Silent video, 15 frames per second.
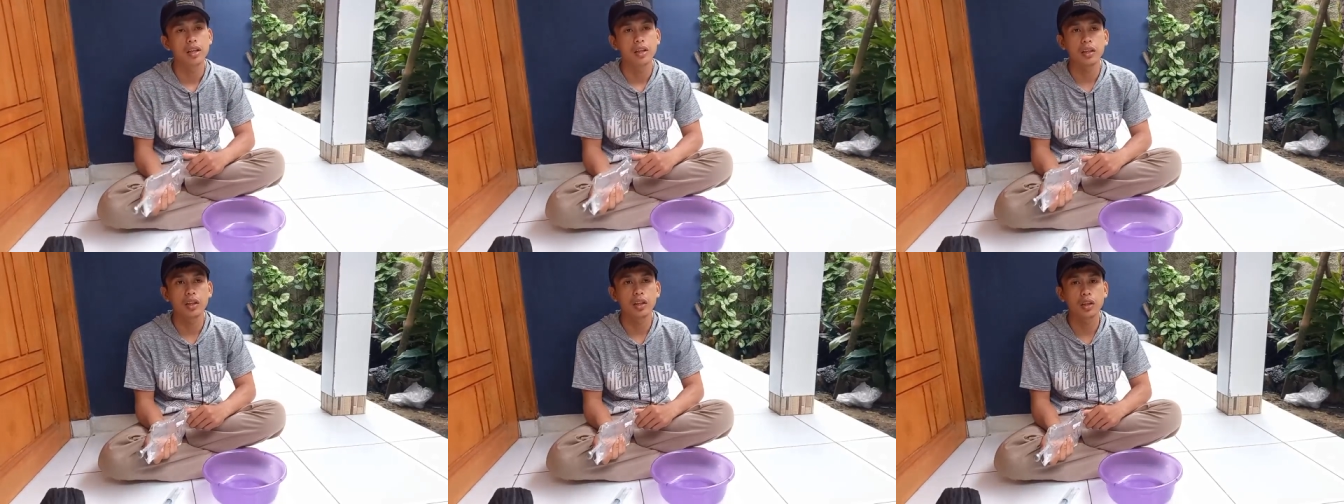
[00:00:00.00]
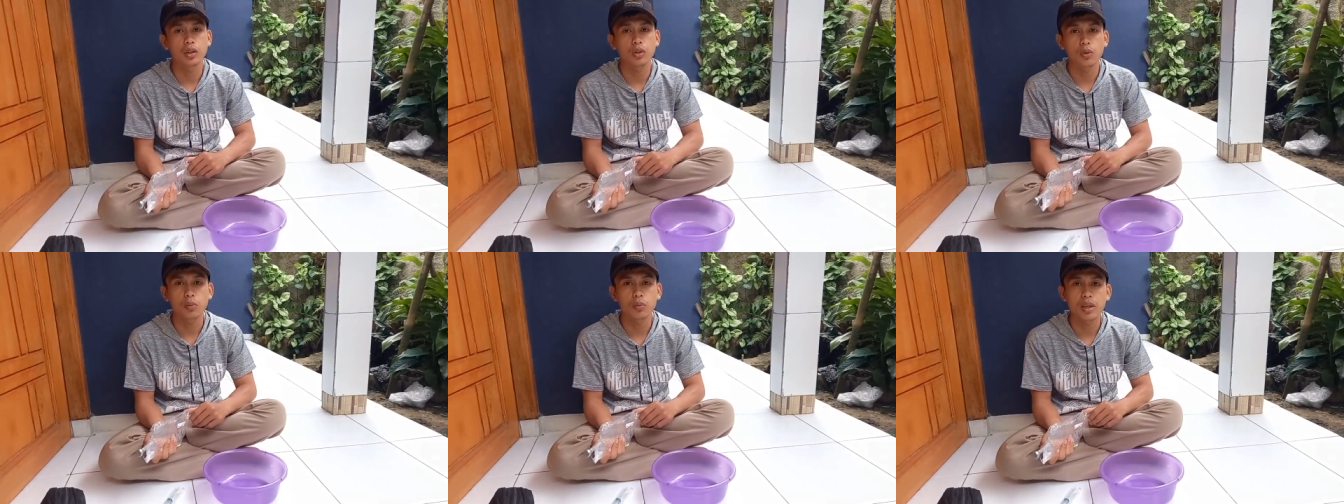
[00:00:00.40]
ini
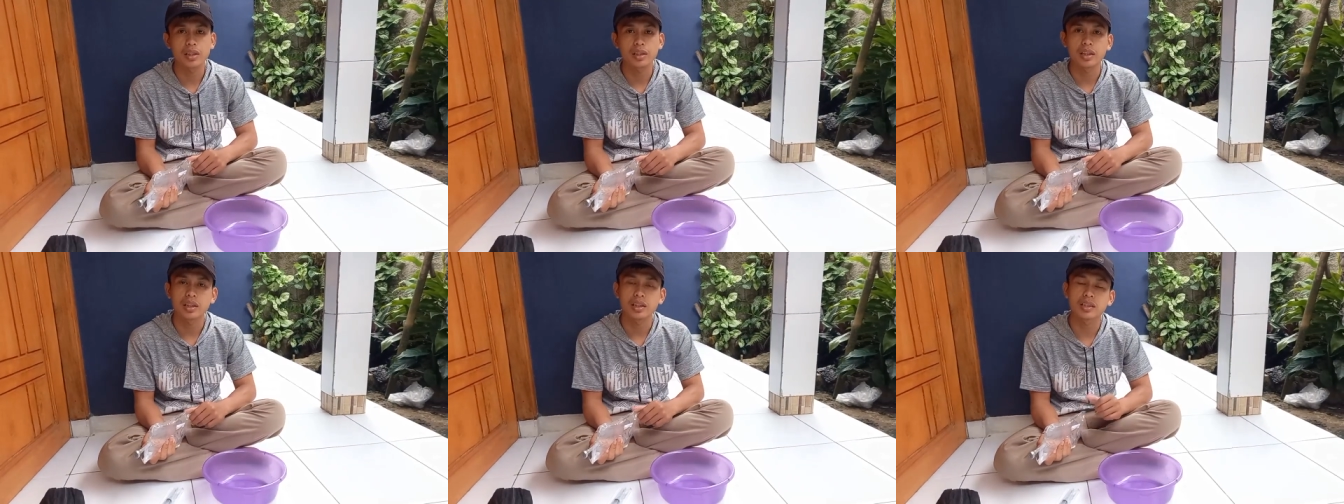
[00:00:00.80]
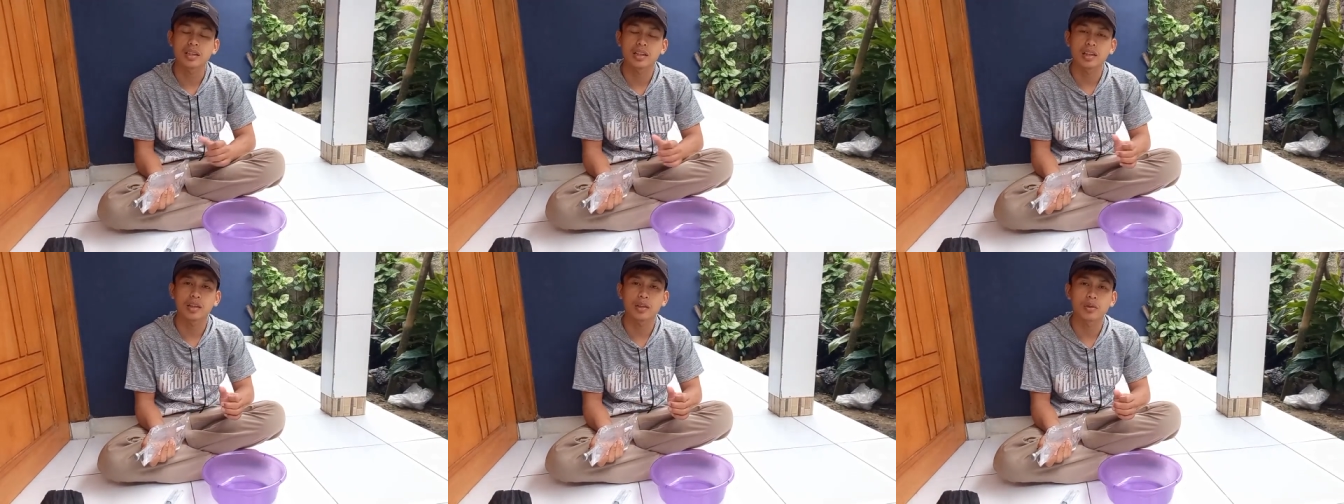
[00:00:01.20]
itu biasanya
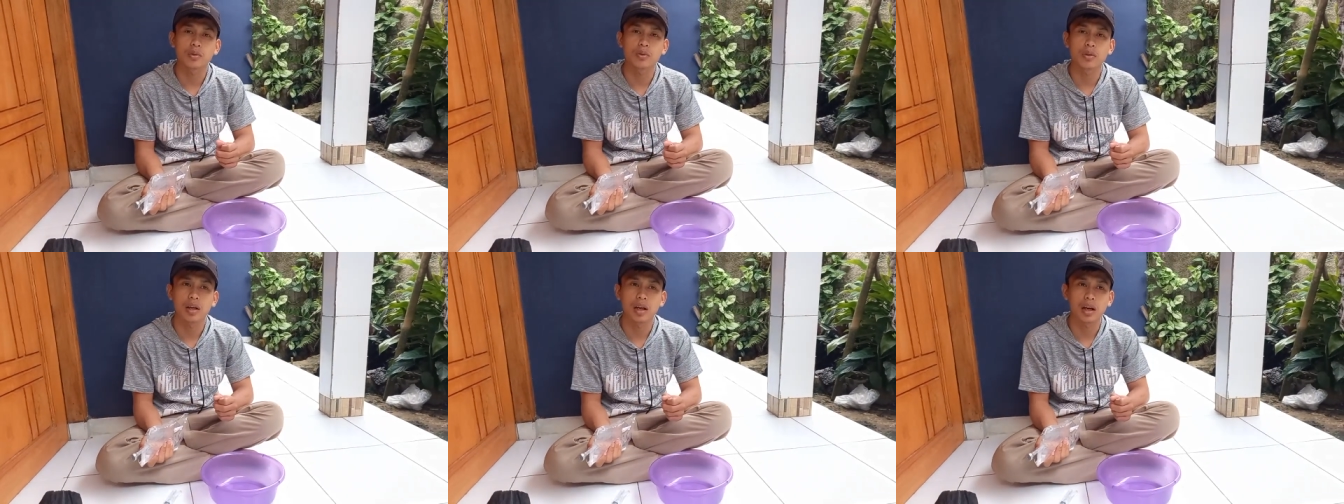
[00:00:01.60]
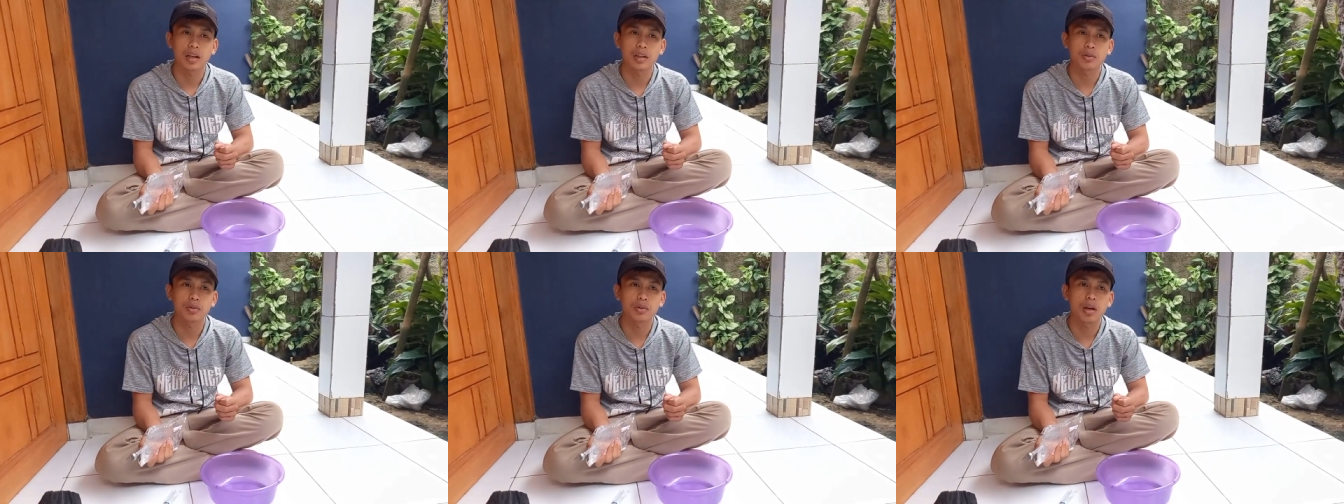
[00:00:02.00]
sering
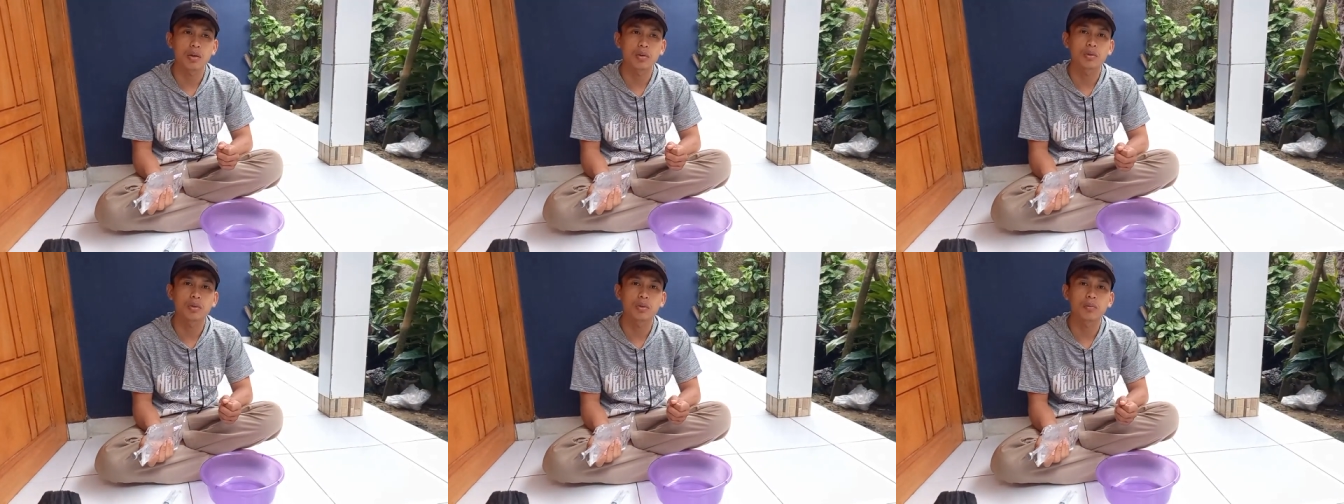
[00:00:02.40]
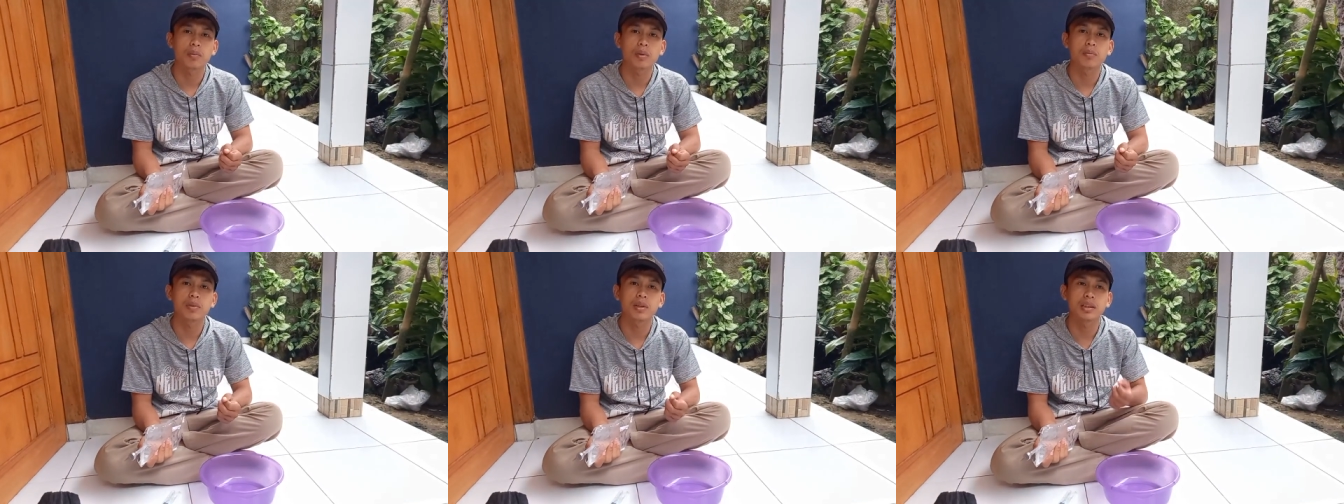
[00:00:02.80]
digunakan juga untuk
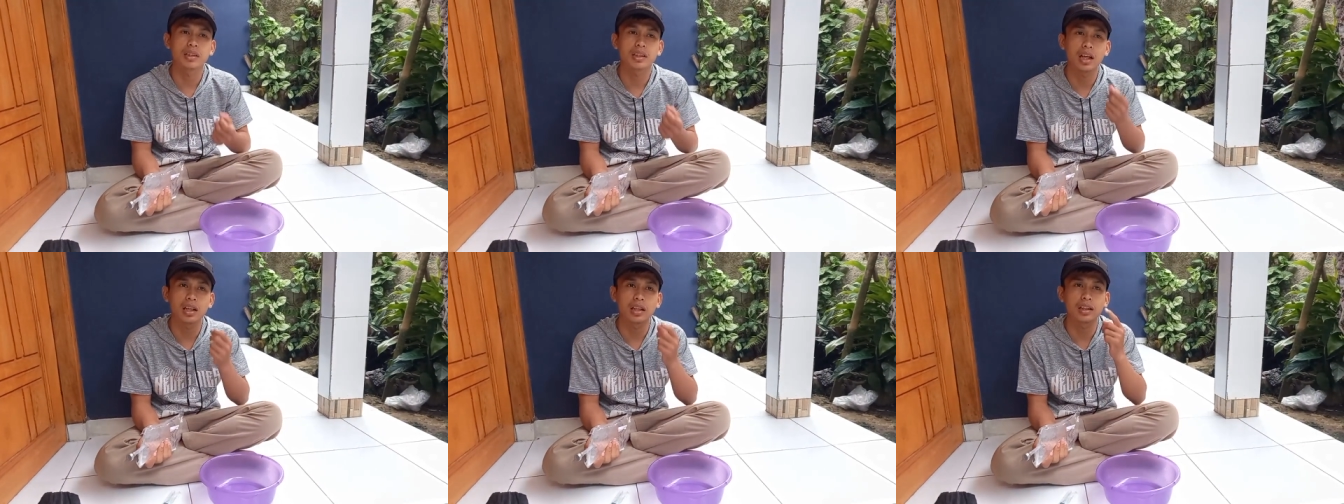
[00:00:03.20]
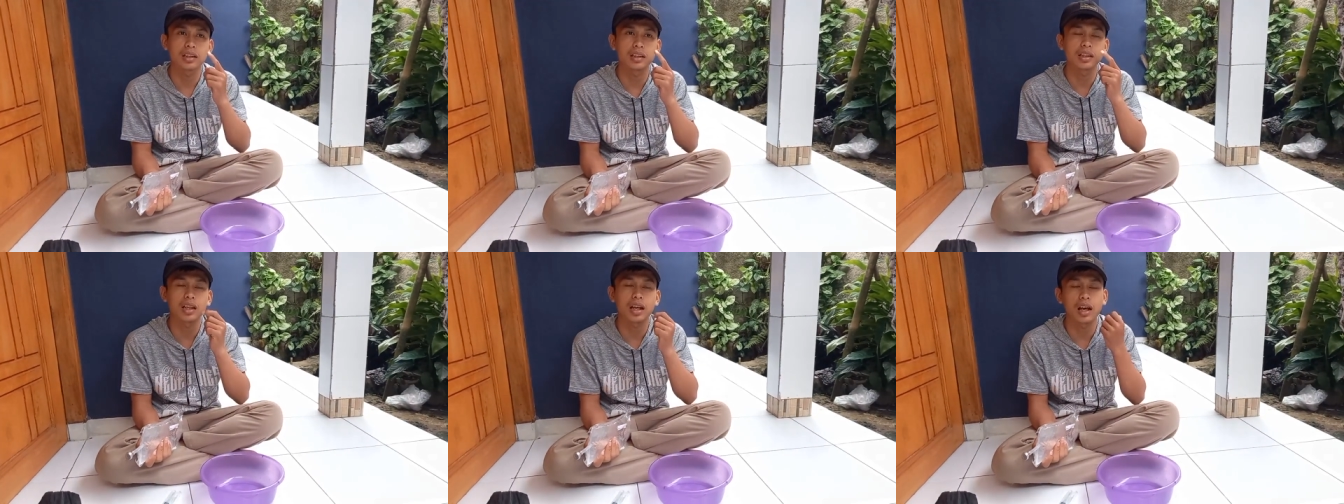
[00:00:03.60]
membersihkan
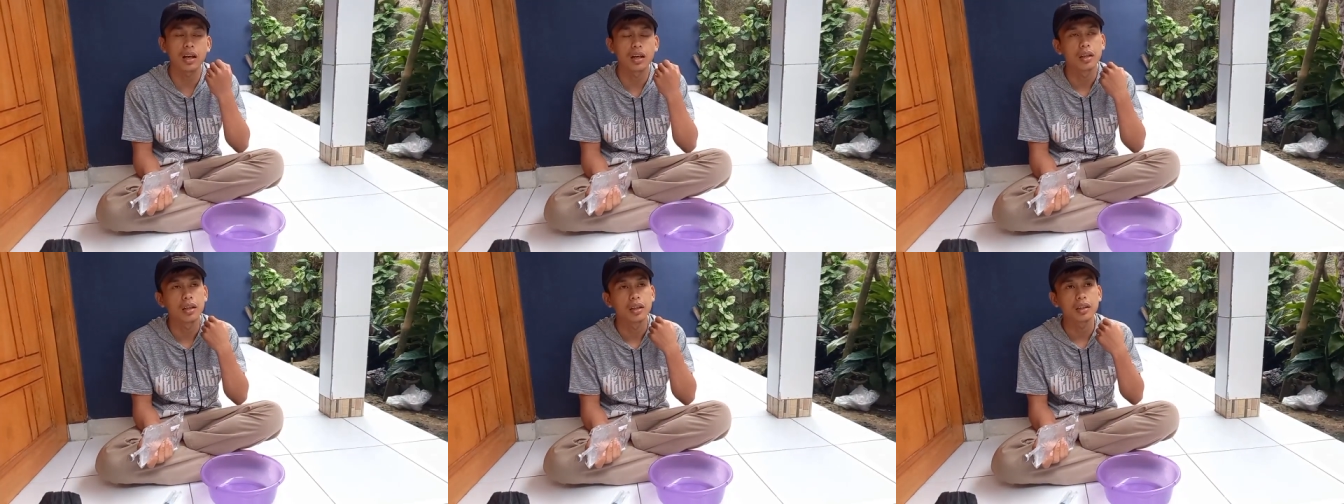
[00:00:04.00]
ketika